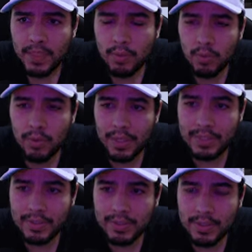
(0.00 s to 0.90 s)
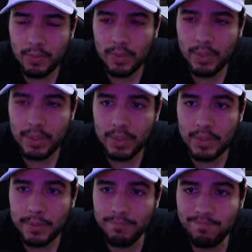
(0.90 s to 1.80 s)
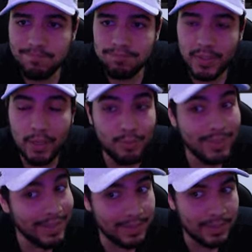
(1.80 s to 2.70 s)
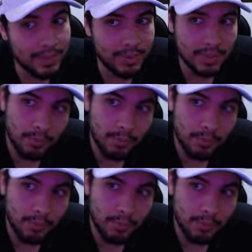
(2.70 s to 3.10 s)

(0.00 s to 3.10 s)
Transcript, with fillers: Eu colocaria esse canhão aqui. Ele não dá dano, isso é um